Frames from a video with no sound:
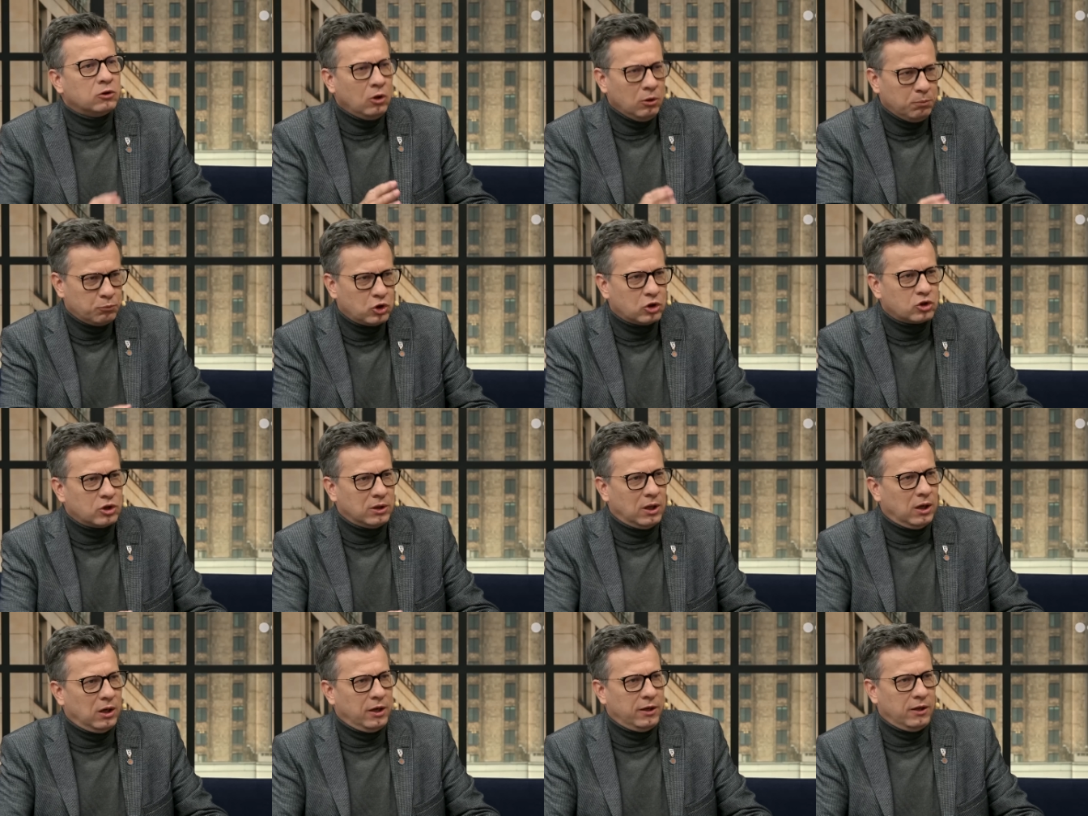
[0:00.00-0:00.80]
Dobrze,
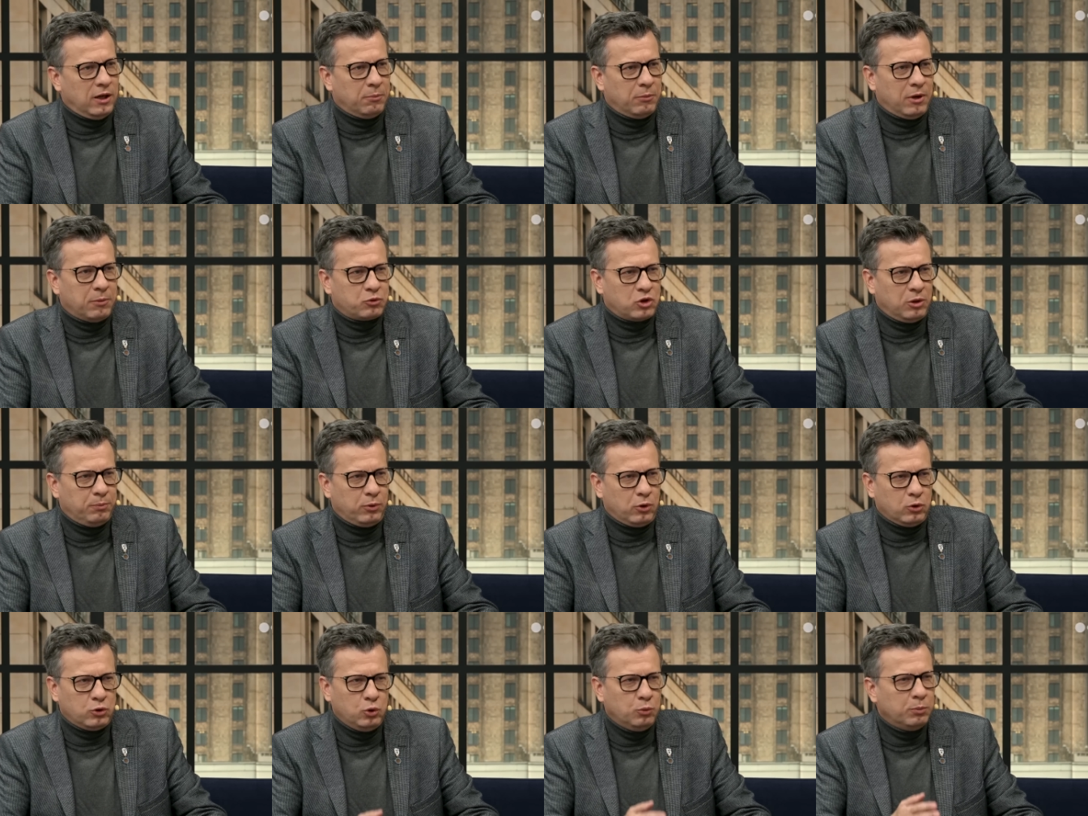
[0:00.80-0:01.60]
że Dalaj Lama
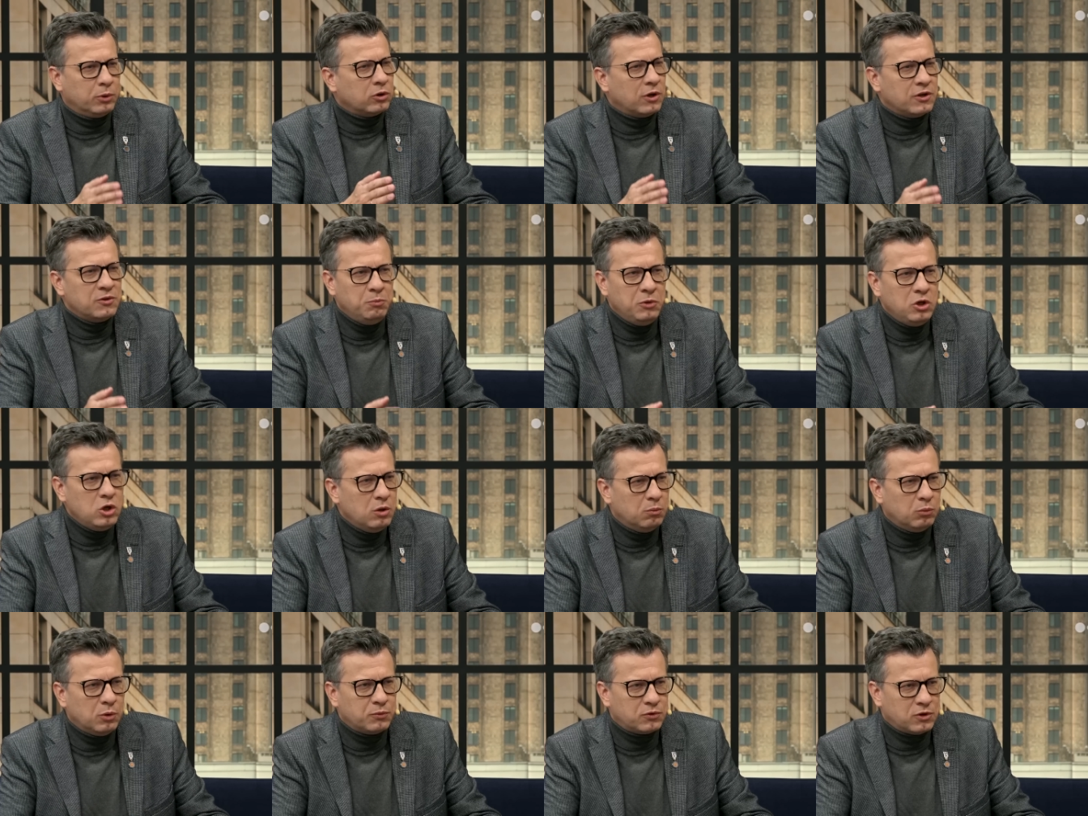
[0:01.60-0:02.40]
przeprosił, bo to jest
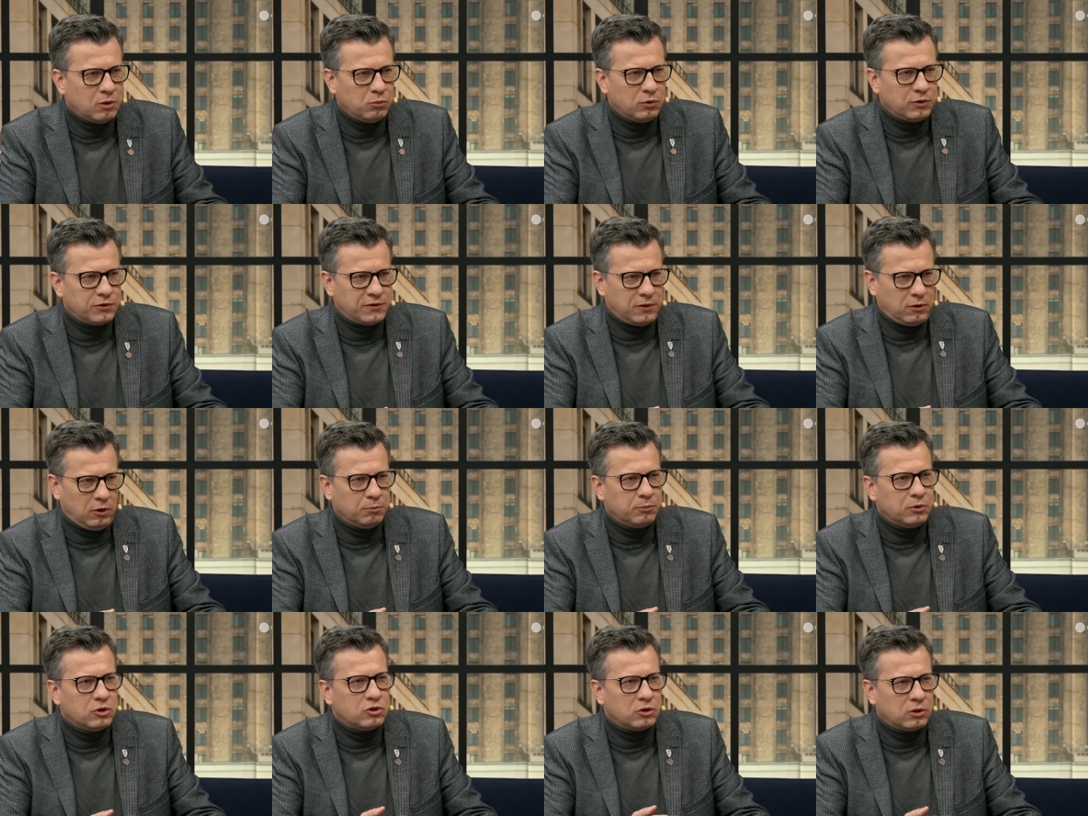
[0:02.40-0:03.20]
minimum, co mógł
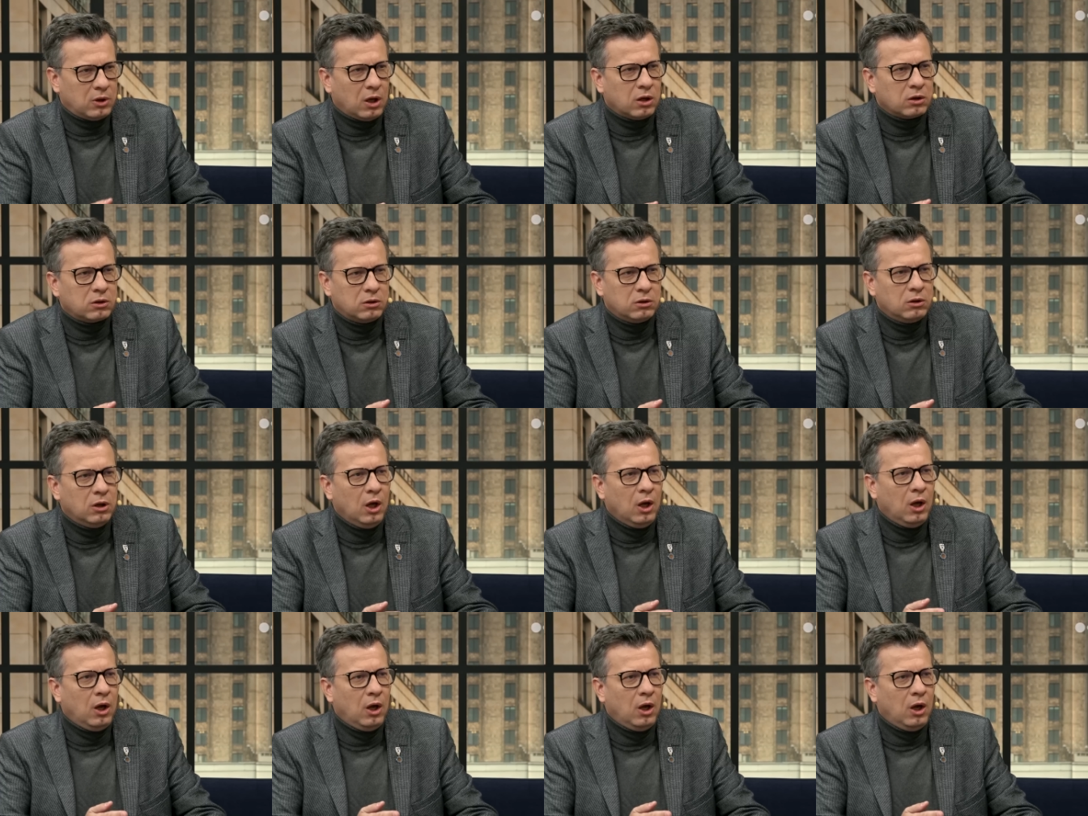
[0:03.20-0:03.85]
zrobić. Tak?